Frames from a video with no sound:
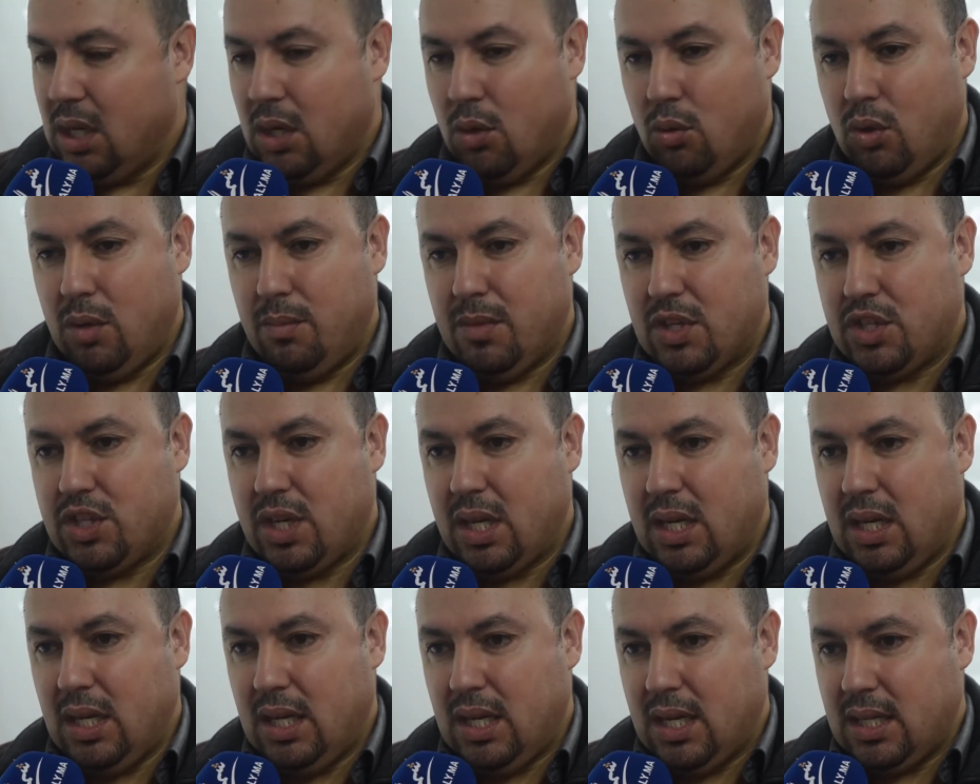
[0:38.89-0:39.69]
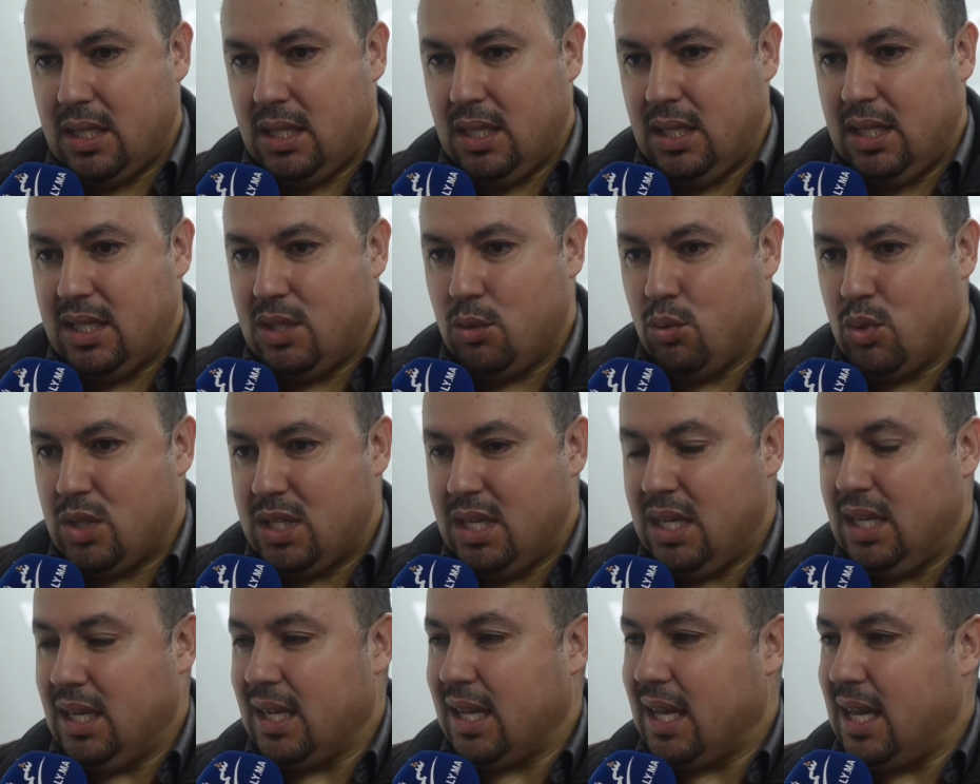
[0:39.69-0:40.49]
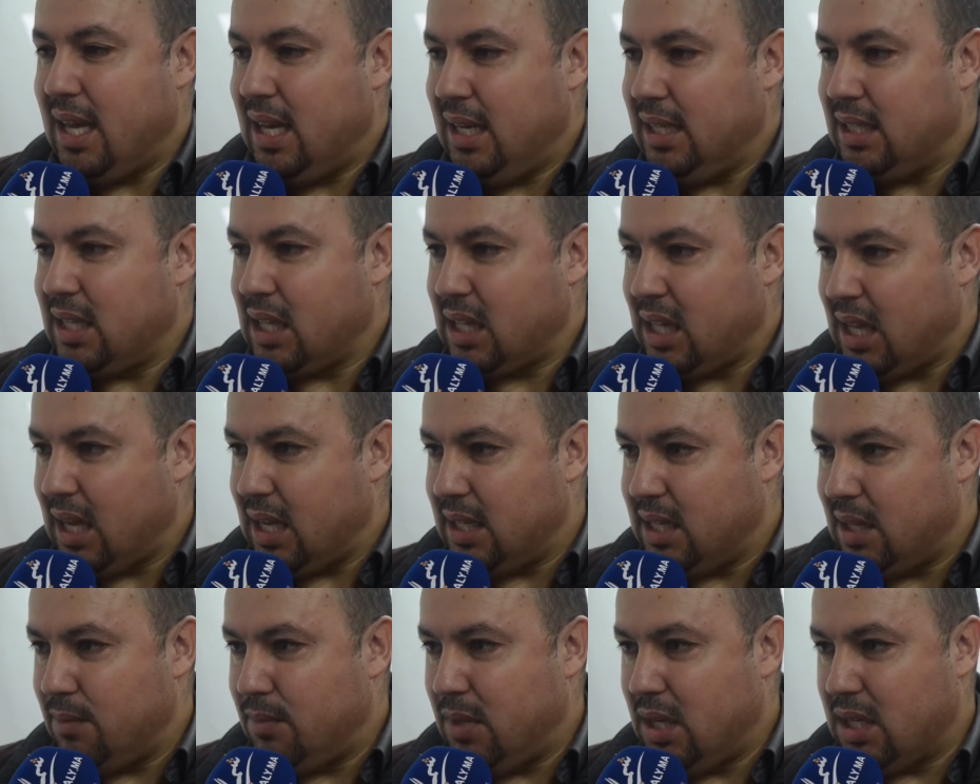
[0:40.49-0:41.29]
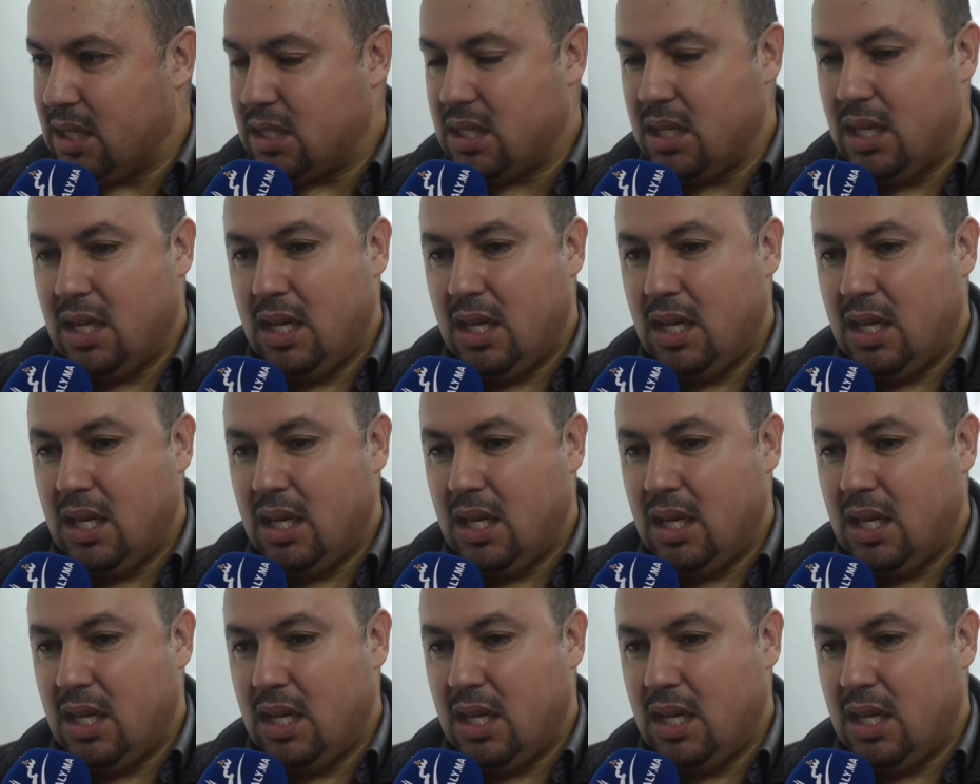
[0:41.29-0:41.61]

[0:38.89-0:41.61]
والمشاريع لتوسيع قاعده الخدمات